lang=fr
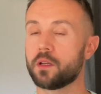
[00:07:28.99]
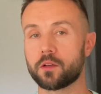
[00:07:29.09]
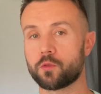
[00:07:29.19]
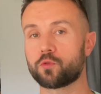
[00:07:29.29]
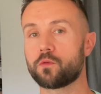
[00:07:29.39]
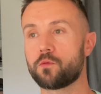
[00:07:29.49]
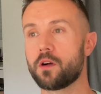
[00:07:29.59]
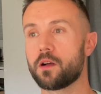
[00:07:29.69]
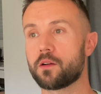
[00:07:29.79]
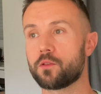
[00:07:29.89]
Quand on
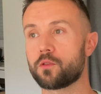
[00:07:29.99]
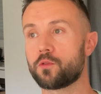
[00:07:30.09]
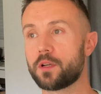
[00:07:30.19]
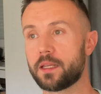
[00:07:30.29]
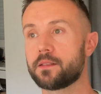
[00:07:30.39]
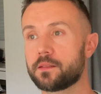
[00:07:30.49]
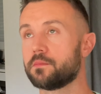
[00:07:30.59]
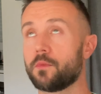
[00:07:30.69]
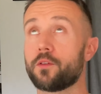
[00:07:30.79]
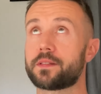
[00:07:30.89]
voit euh, Rolex,
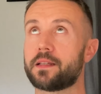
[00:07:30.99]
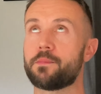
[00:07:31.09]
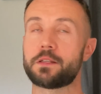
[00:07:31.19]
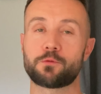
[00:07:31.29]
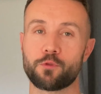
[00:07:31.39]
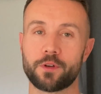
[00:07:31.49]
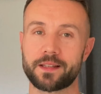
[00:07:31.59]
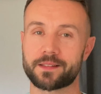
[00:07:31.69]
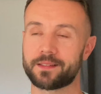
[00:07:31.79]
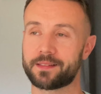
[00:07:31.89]
c'est la maison
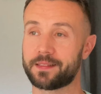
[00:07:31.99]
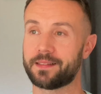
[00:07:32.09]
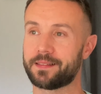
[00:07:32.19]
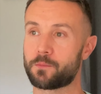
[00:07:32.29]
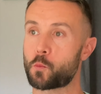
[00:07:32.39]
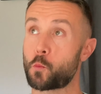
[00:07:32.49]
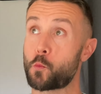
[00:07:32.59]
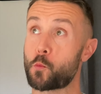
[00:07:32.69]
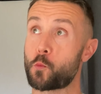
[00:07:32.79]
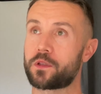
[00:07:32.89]
Rolex, hein, c'est
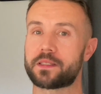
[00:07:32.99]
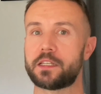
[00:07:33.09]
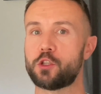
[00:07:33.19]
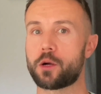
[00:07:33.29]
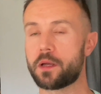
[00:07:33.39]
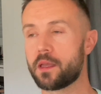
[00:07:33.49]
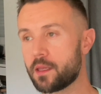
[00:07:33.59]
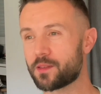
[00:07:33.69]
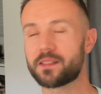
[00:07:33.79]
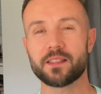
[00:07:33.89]
énorme.
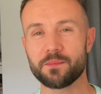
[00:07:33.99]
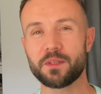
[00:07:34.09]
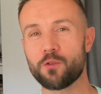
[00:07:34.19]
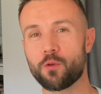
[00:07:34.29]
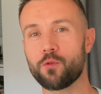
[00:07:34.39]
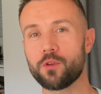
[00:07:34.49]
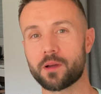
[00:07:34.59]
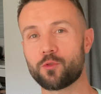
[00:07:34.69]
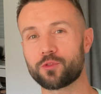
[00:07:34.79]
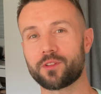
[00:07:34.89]
6000 euros la
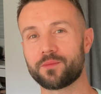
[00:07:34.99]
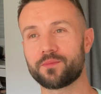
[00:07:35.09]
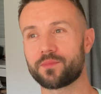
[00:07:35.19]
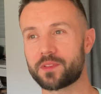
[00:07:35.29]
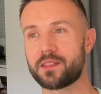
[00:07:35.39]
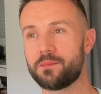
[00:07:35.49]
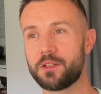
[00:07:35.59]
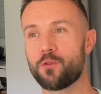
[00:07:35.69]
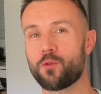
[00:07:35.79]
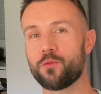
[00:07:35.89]
montre, 6000
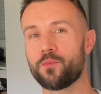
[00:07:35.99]
euros.